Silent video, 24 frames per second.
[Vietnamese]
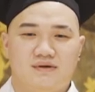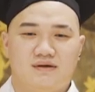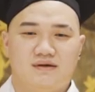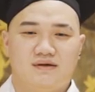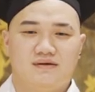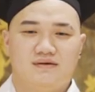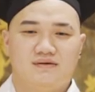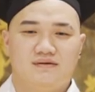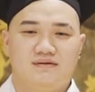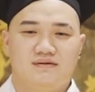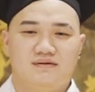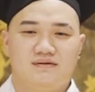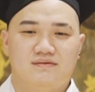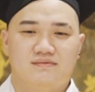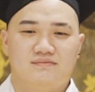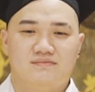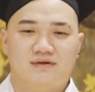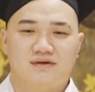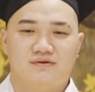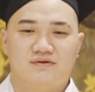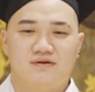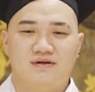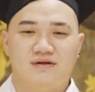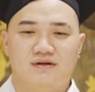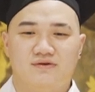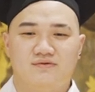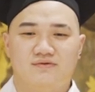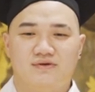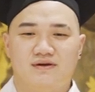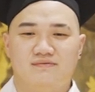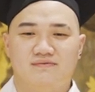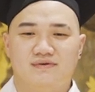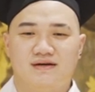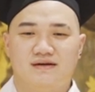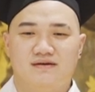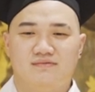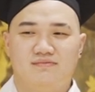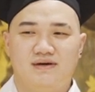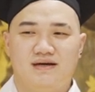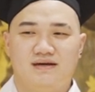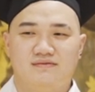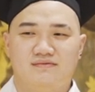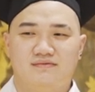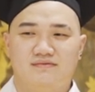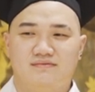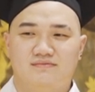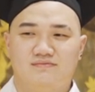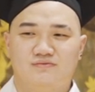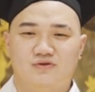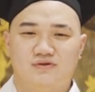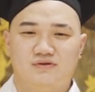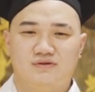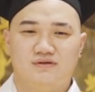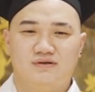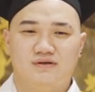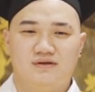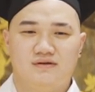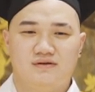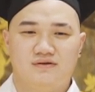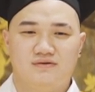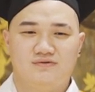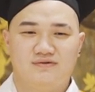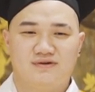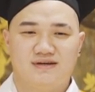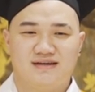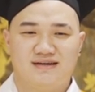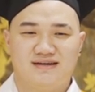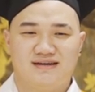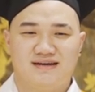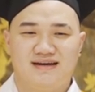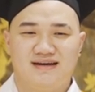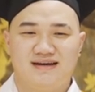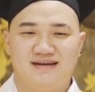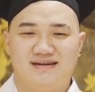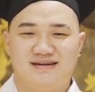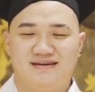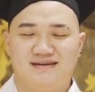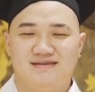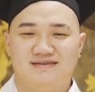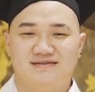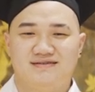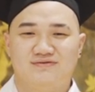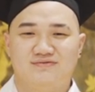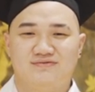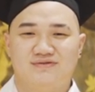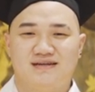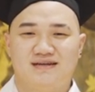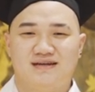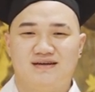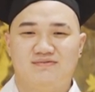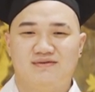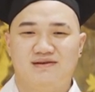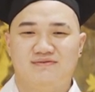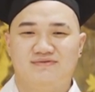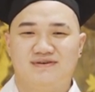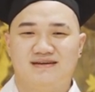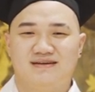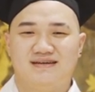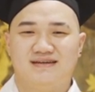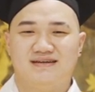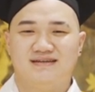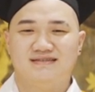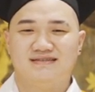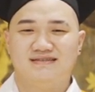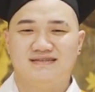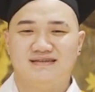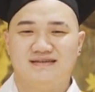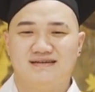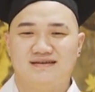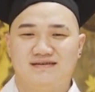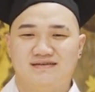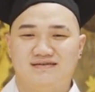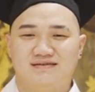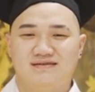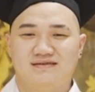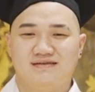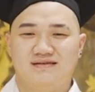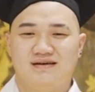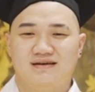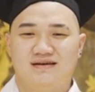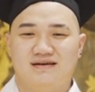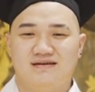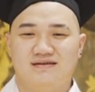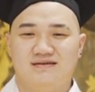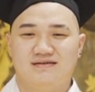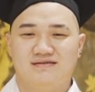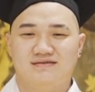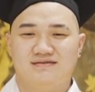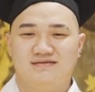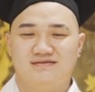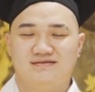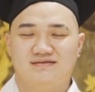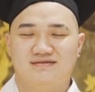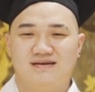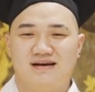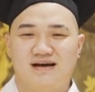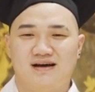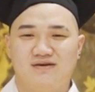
à, mình có lời khuyên với các bạn muốn à, đổi ngành nghề là đầu tiên các bạn phải kiên trì à, tự